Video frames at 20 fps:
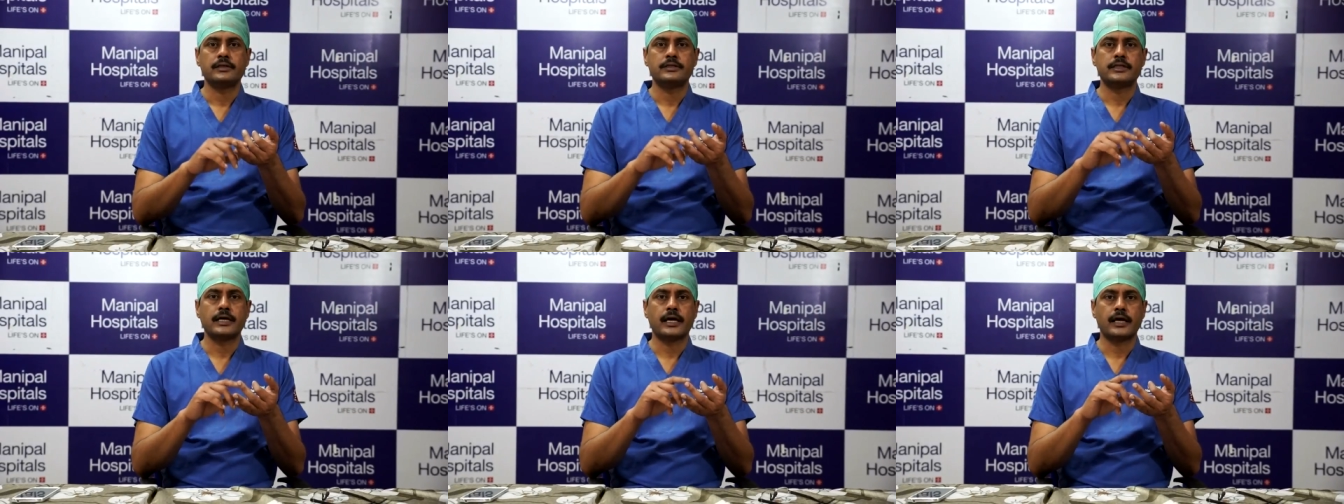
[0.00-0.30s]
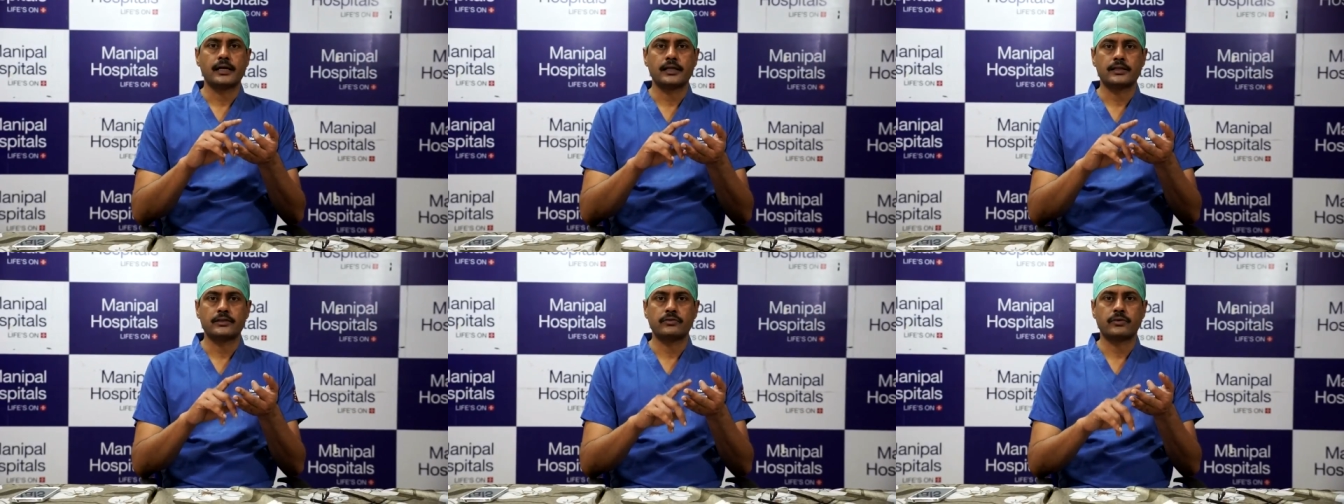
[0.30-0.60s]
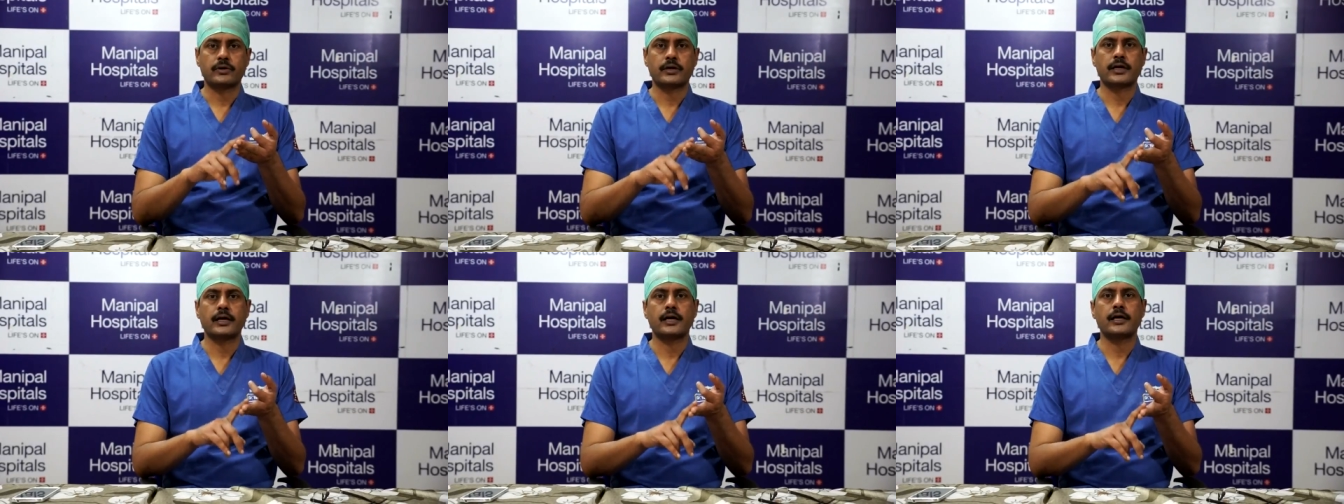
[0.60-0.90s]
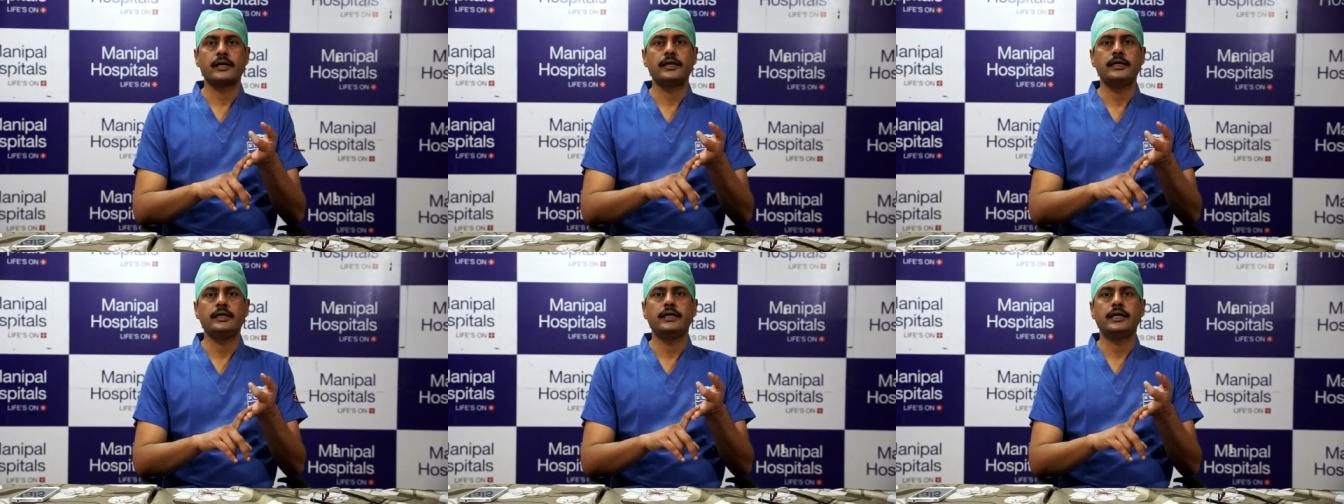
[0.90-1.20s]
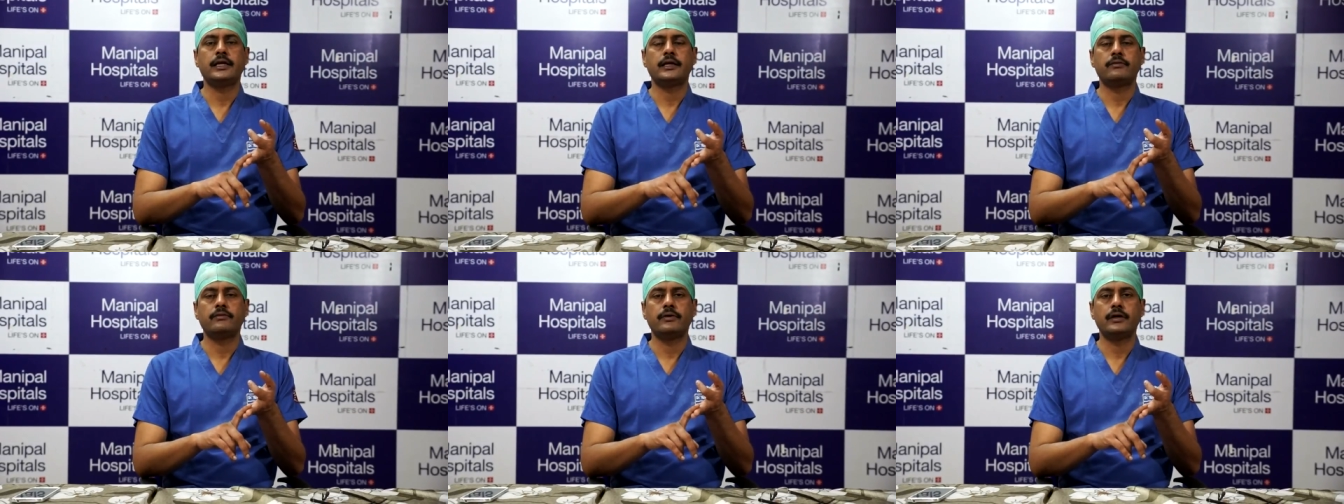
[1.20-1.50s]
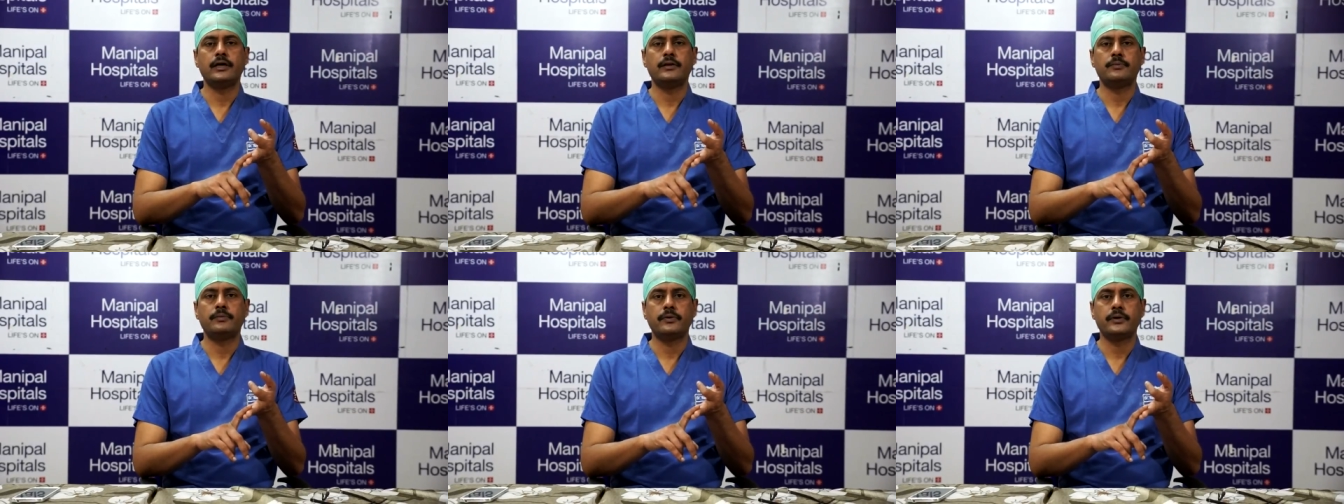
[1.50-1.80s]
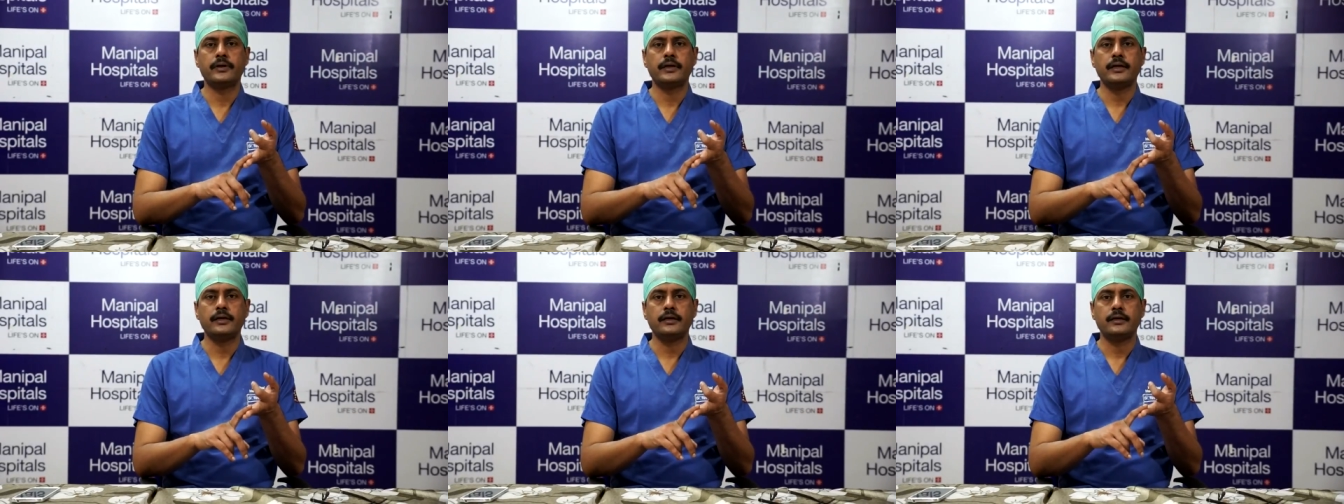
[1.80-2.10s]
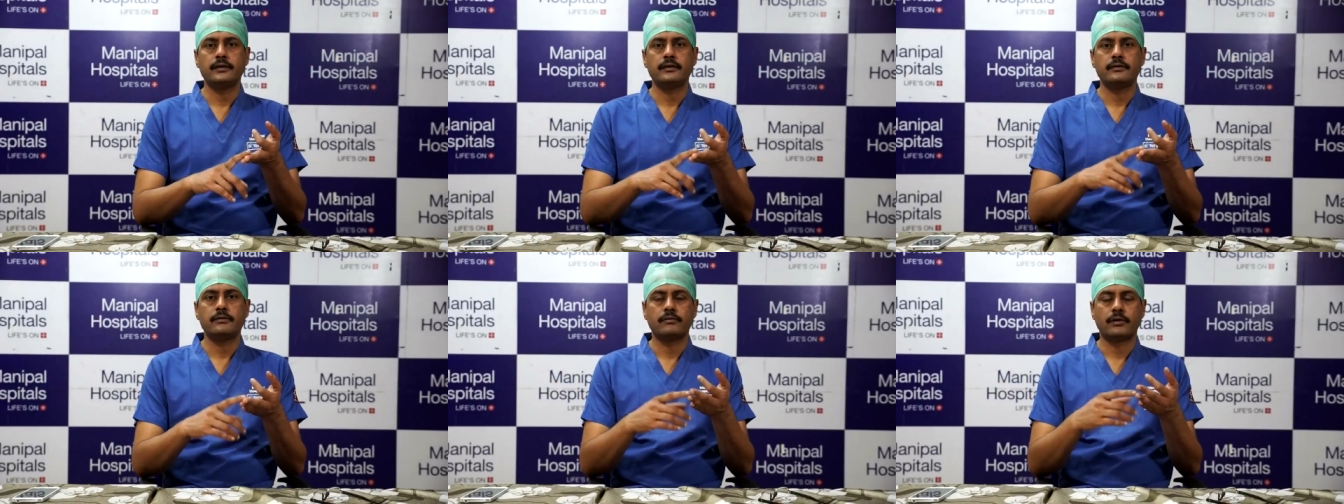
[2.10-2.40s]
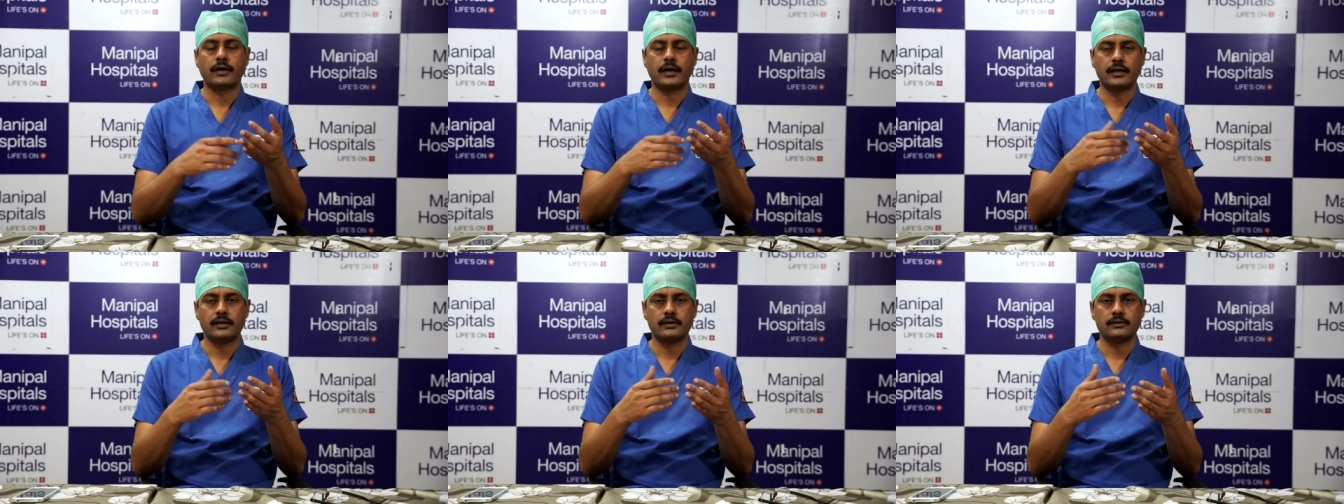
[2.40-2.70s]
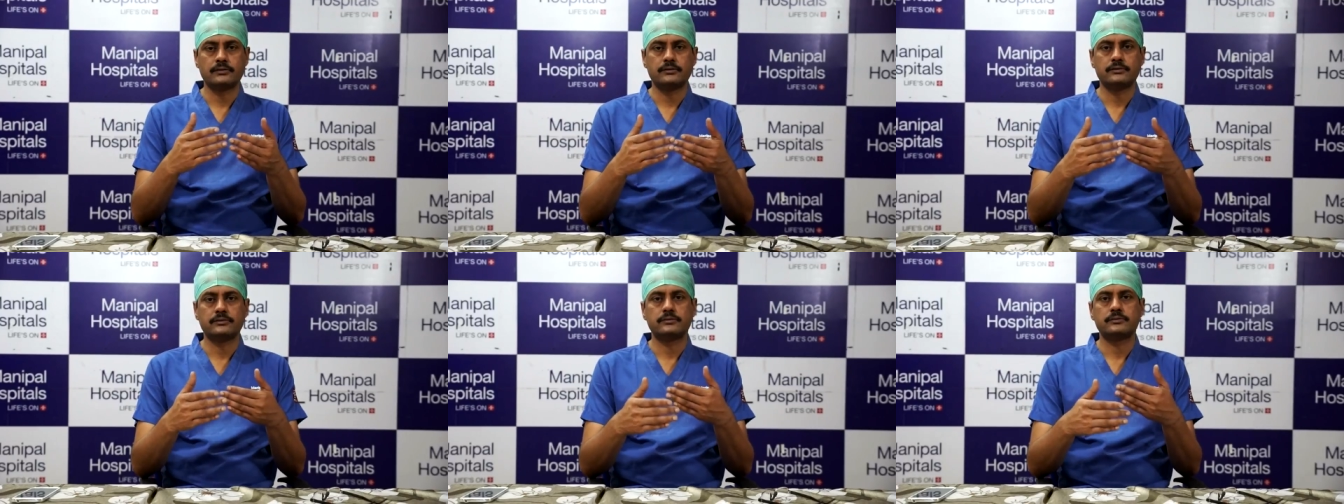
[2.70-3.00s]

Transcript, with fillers: చాలా త్వరగా ఇంటికి వెళ్ళిపోయి వాళ్ళు